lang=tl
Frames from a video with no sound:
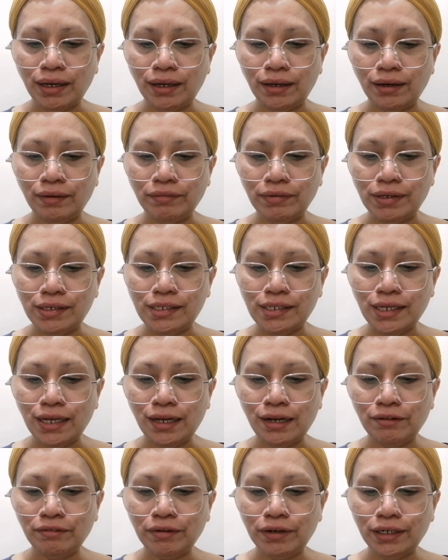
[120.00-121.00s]
my refuge
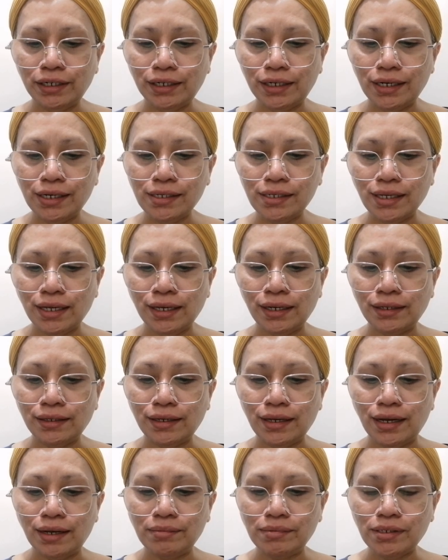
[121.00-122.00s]
and fortress
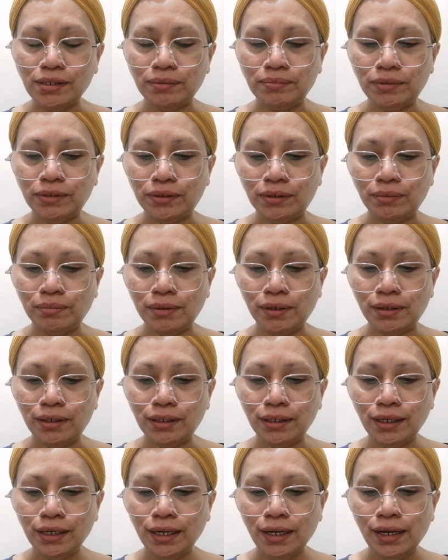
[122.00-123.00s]
in times of
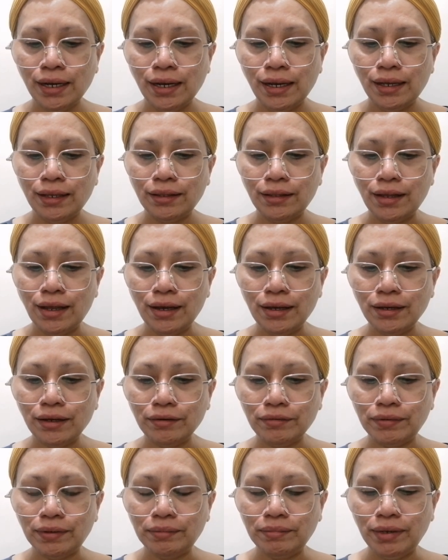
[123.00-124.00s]
trouble. Thank
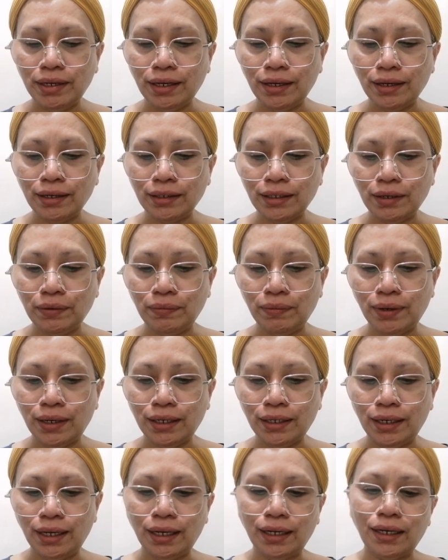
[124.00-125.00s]
you for being the
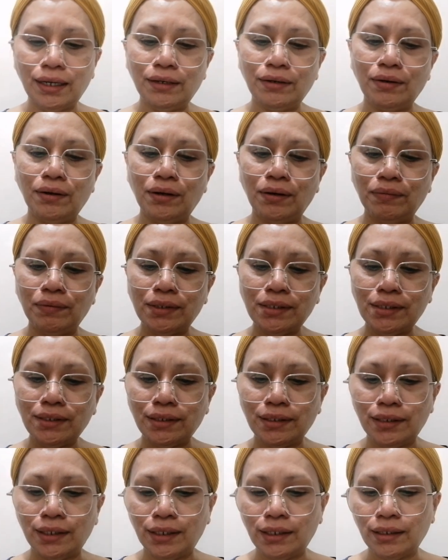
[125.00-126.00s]
one I can always
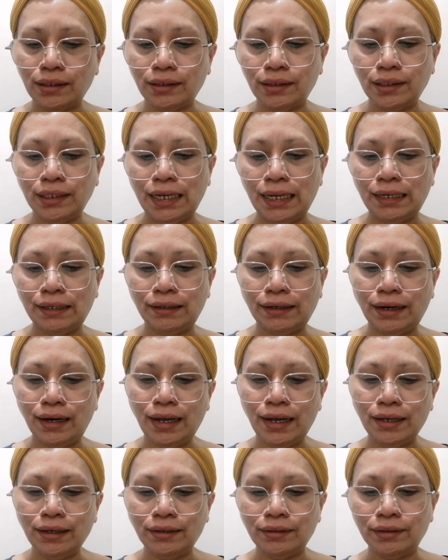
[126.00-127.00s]
turn on and
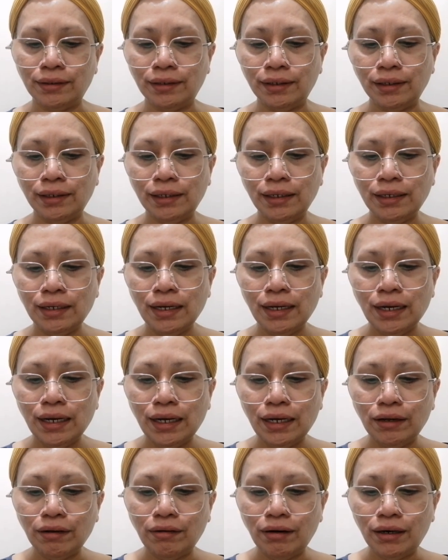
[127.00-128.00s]
rely on.
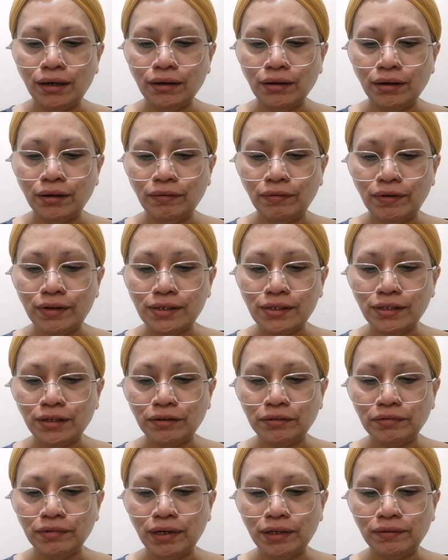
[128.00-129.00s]
You are always
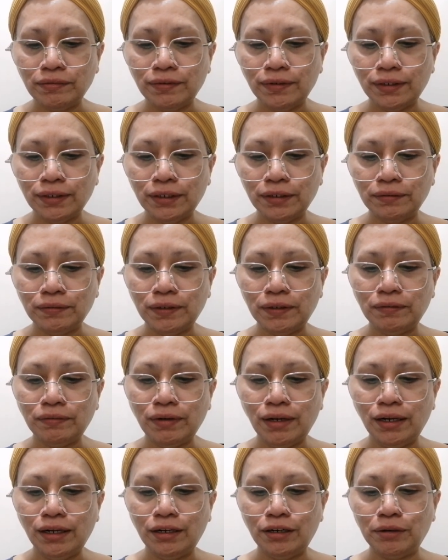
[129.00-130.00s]
so faithful to
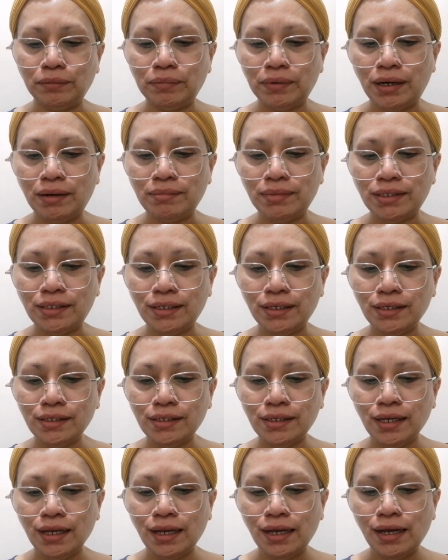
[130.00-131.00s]
fulfill your
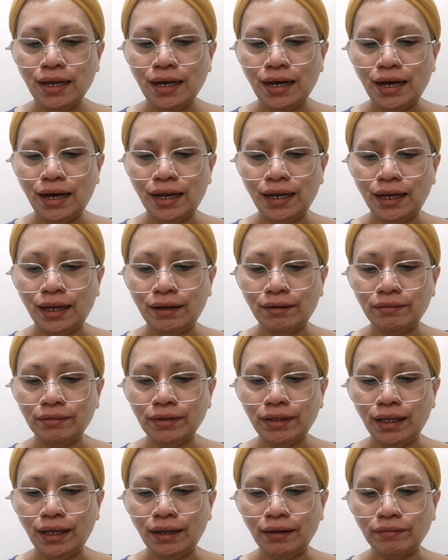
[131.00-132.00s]
promises. I
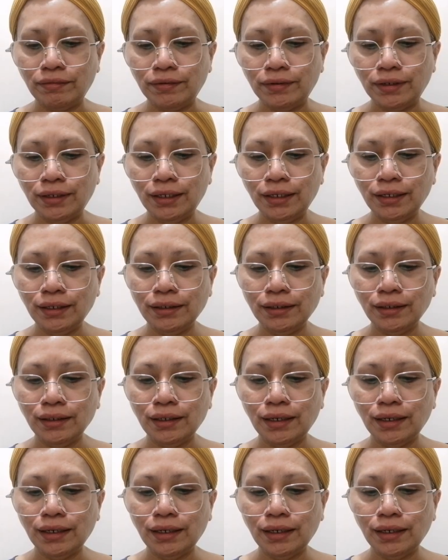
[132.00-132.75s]
am thankful